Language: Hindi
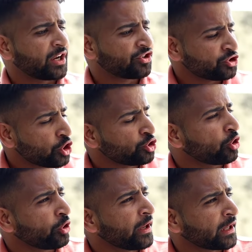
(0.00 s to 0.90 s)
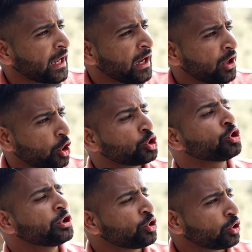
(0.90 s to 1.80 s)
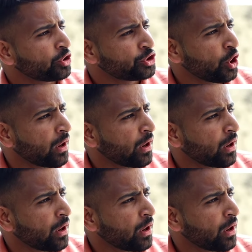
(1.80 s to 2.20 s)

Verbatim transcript: अरे सच्ची चोट हो एक और झूठी चोट कौन सी